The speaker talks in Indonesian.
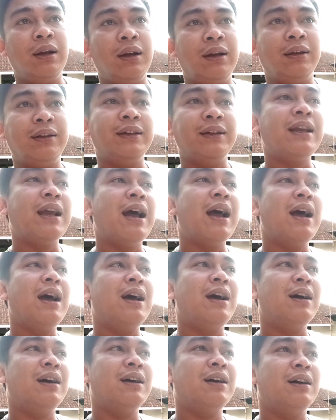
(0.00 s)

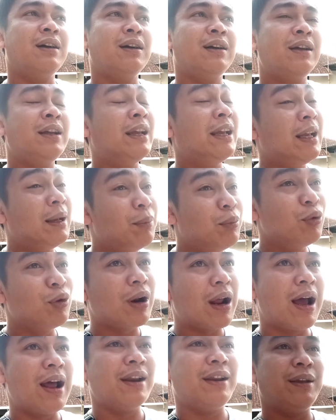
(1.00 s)
Intinya
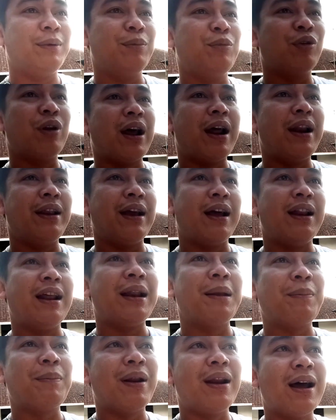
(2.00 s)
hiburan eh, hiburan hiburan ya
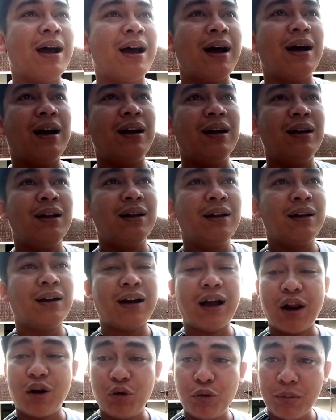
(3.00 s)
daripada
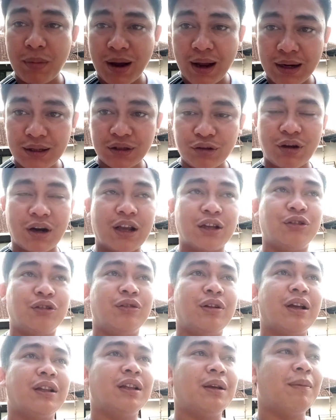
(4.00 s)
kaluman sekolah
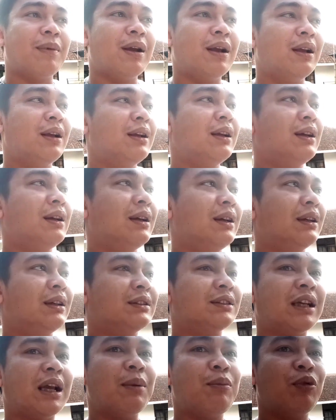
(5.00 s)
Sunda teman.
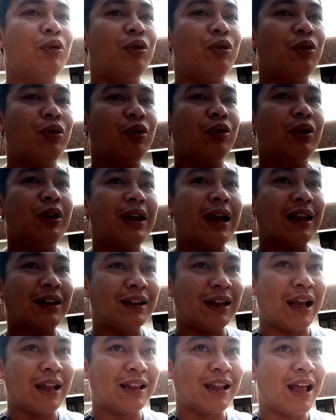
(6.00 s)
Saya mau
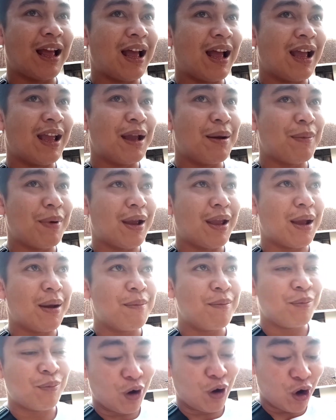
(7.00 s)
lihat-lihat
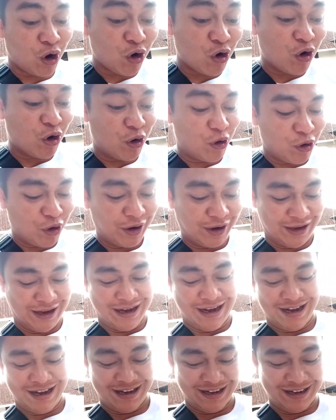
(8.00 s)
ayam-ayam logodor ya,